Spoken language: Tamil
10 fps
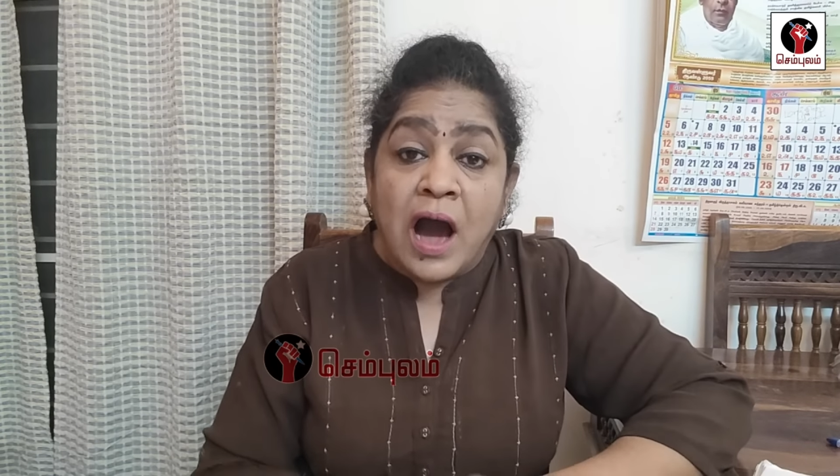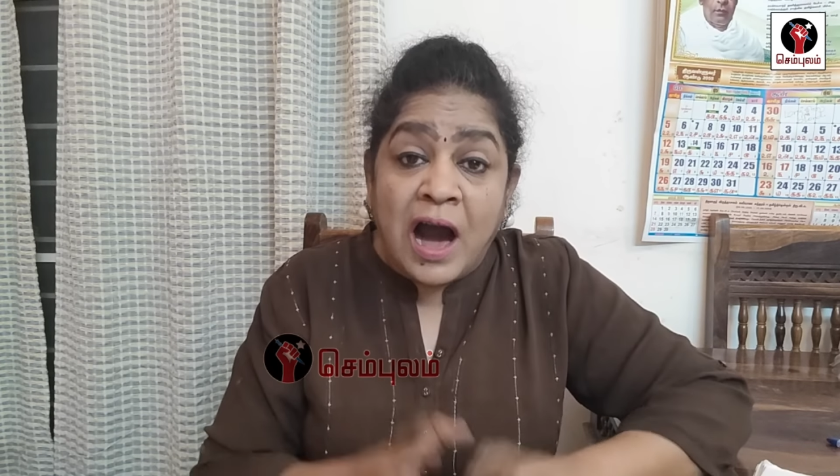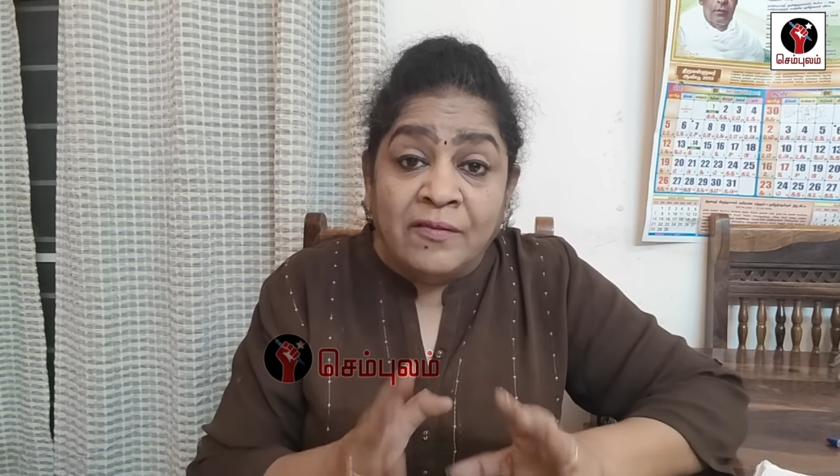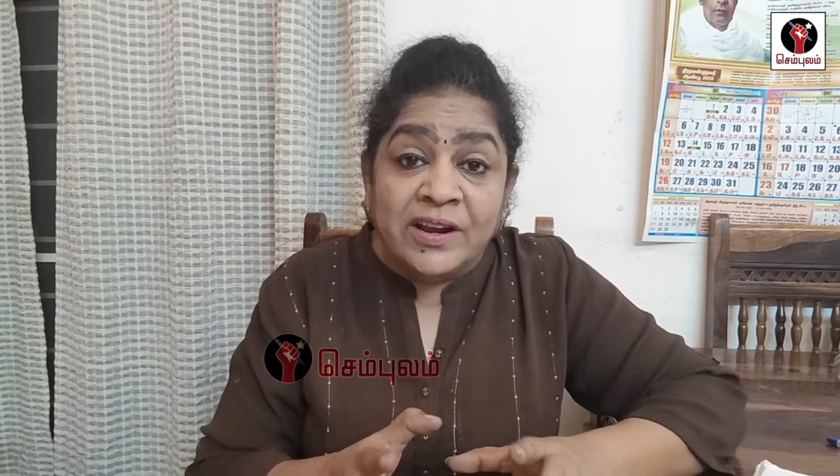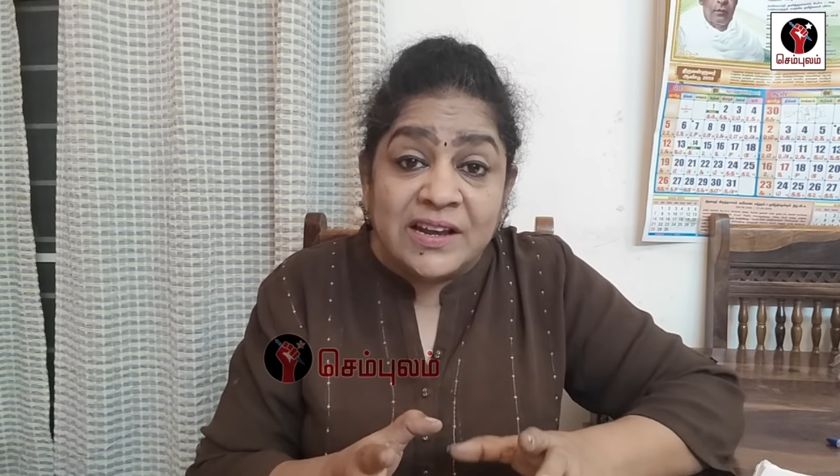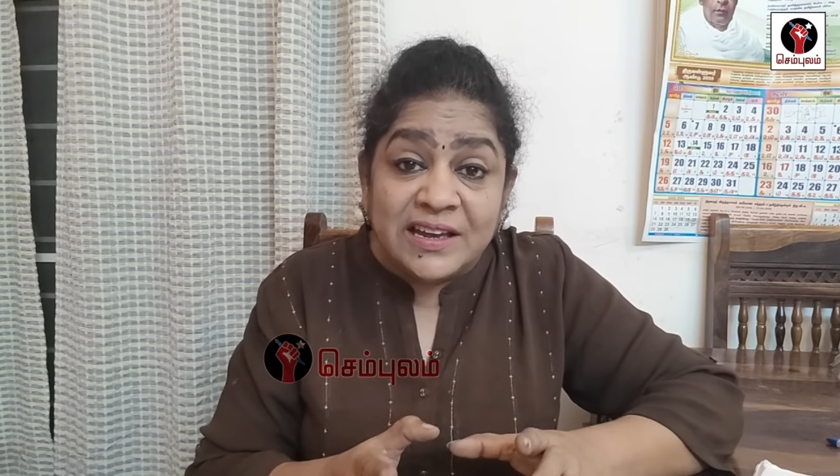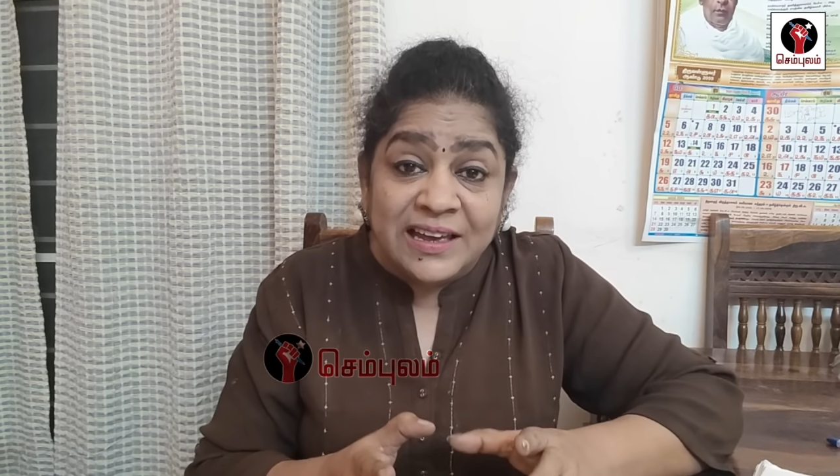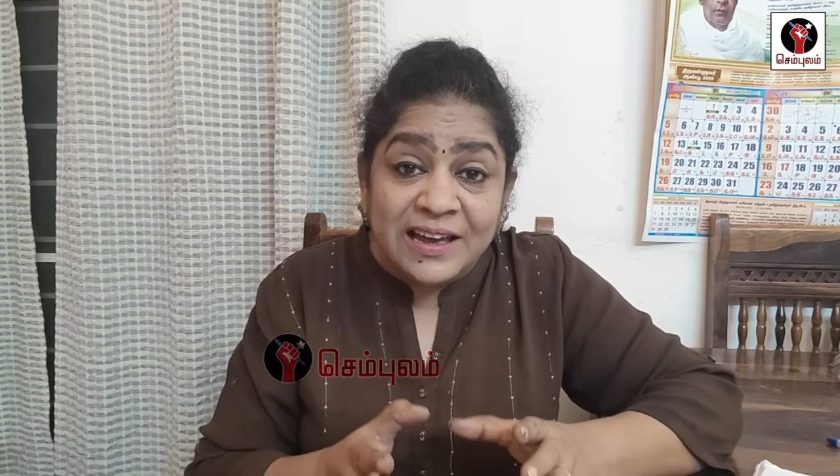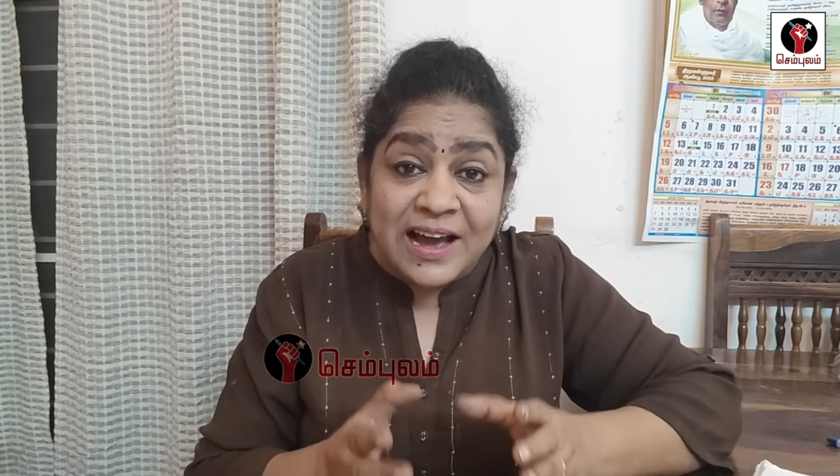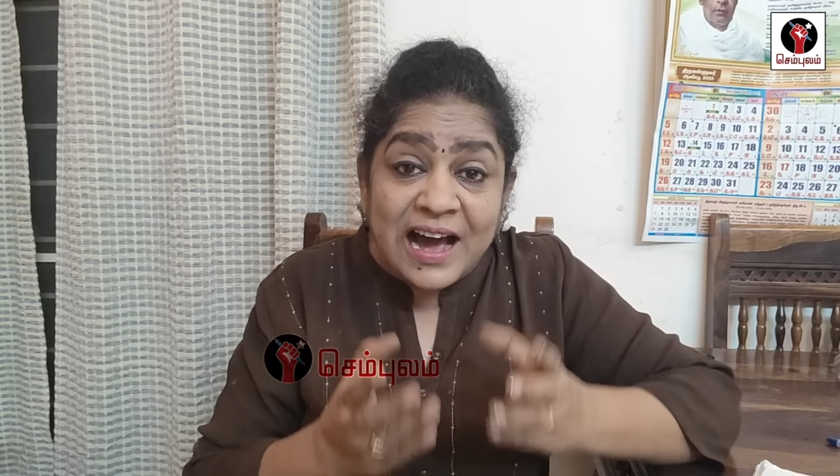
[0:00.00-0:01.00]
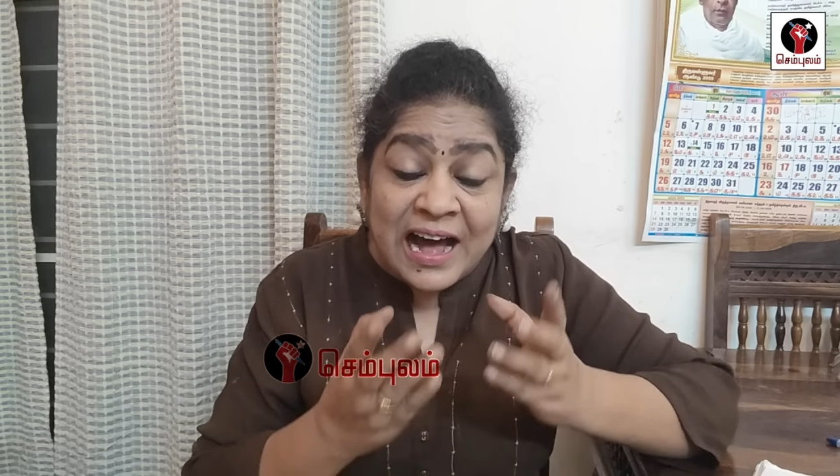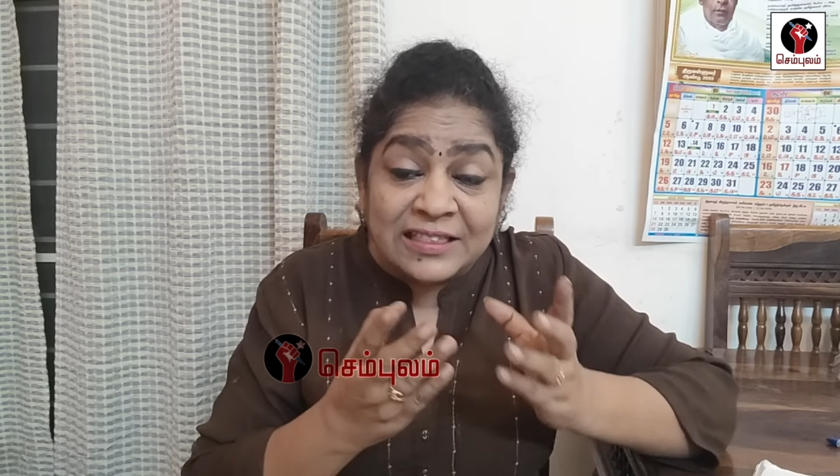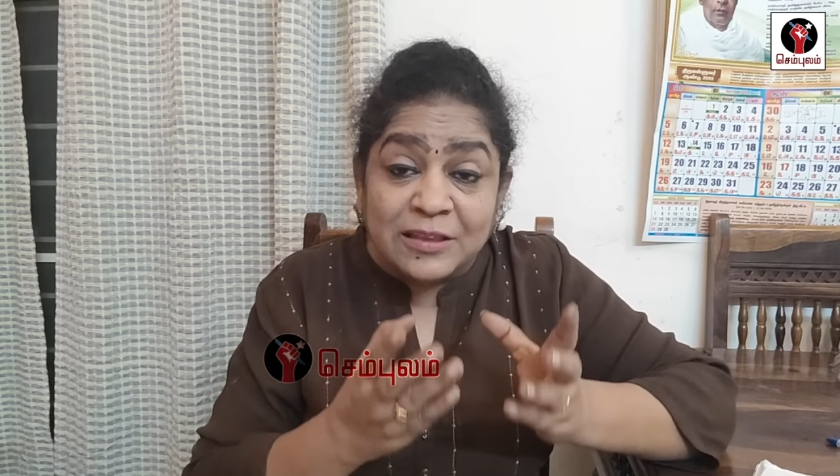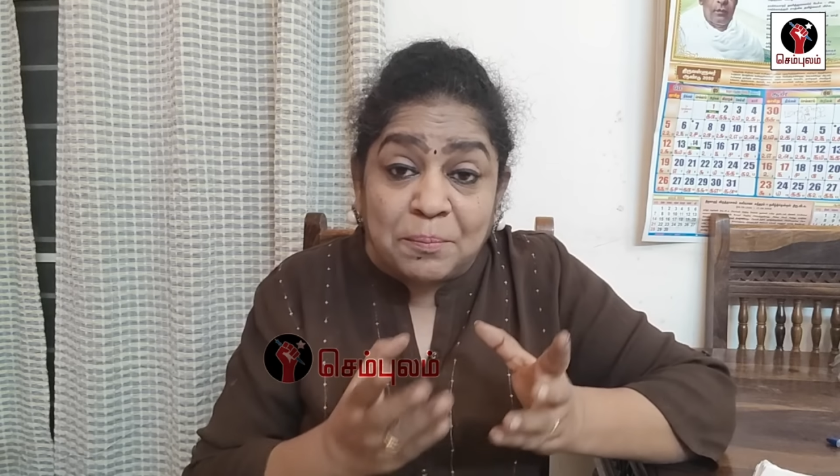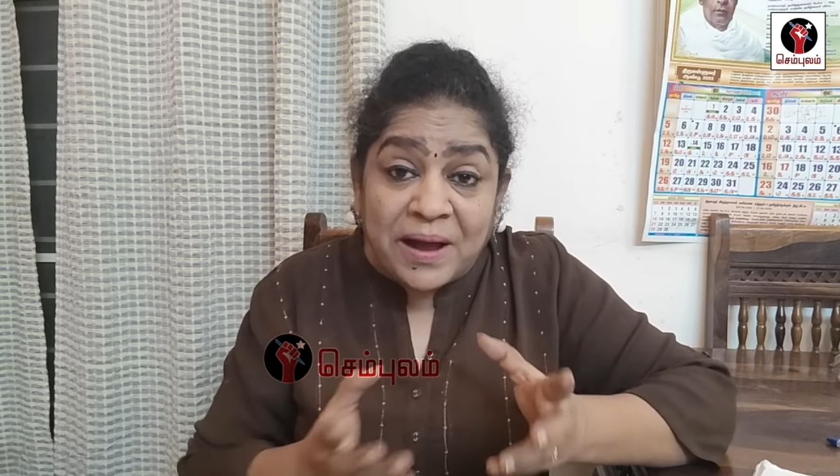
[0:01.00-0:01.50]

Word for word: அவருக்கு அந்த